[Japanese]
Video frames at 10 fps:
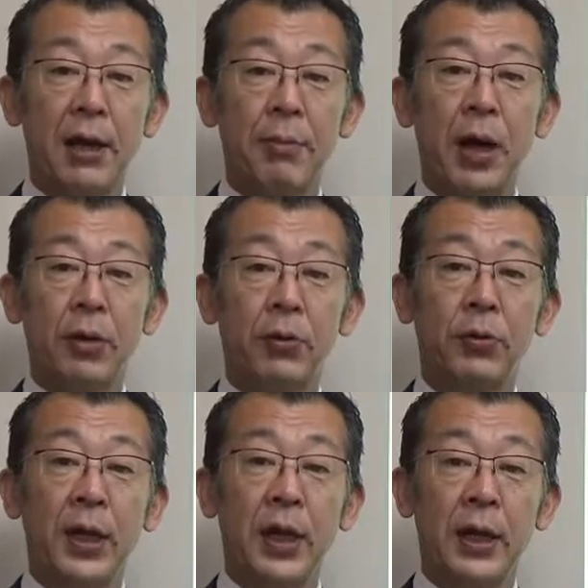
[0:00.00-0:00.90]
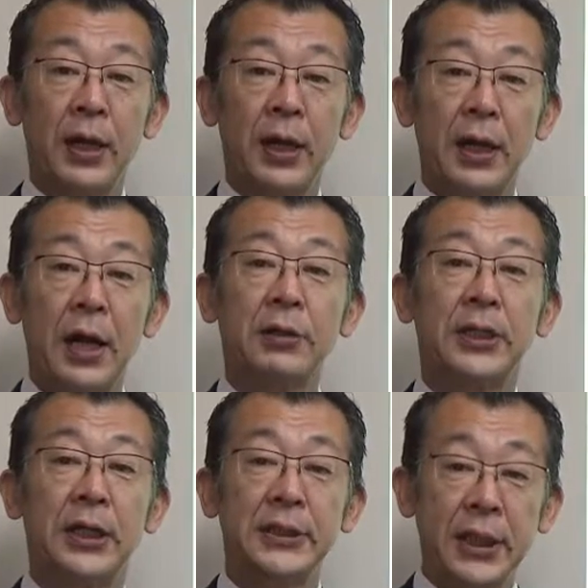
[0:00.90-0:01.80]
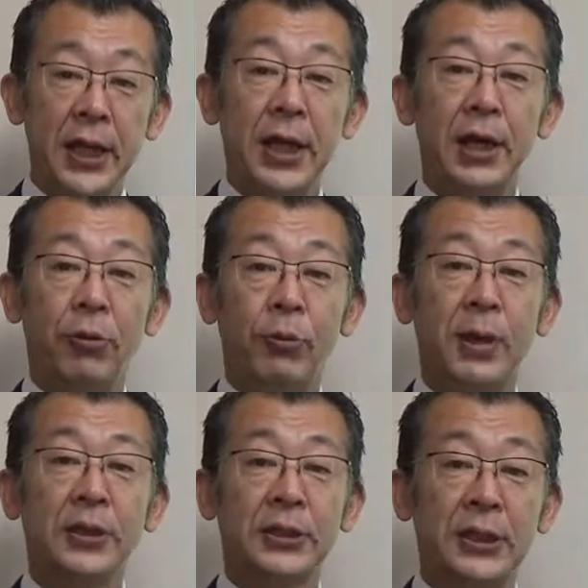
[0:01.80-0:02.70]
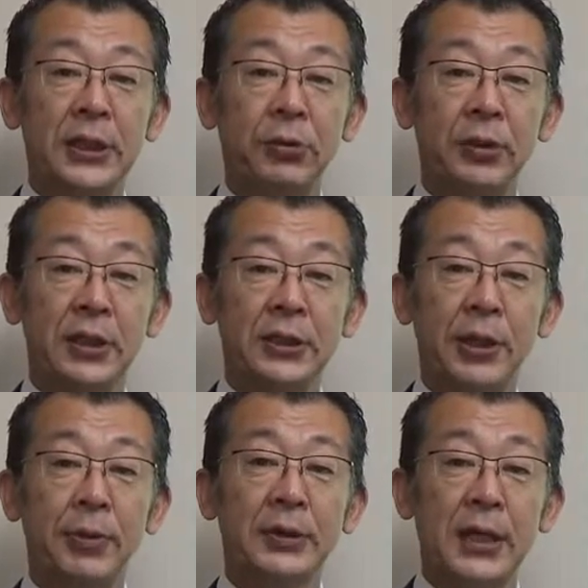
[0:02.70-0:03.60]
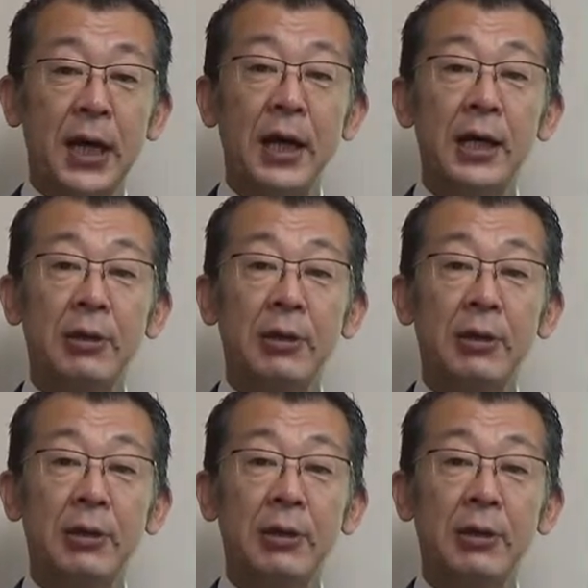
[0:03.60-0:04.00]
えまあ、5年間ぐらいですねほぼ毎月登壇していますが、